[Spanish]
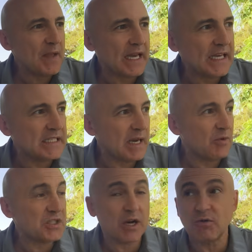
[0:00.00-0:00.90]
Aquí
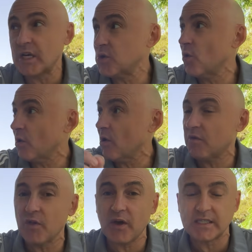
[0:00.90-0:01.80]
estamos. Si escucháis un ruido de
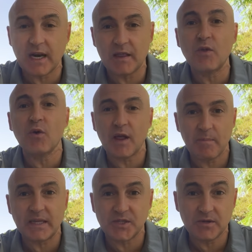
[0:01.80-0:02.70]
fondo es que están haciendo un
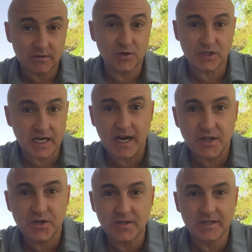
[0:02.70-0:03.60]
gazpacho, no os
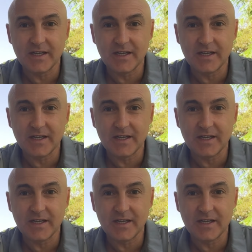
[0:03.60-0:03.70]
engaño.